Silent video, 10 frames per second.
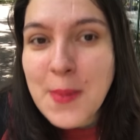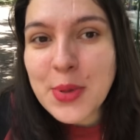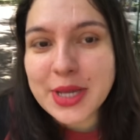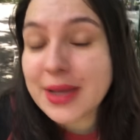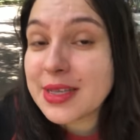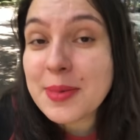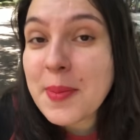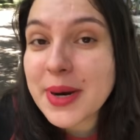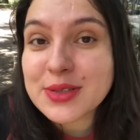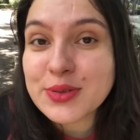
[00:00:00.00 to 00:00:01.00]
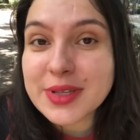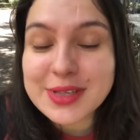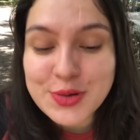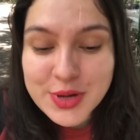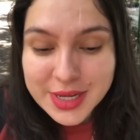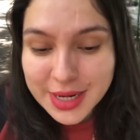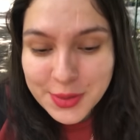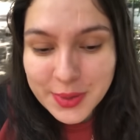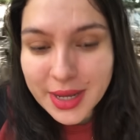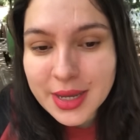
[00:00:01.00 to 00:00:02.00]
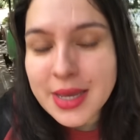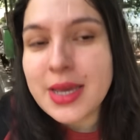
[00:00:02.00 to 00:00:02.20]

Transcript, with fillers: porque es que me parece un desayuno increíble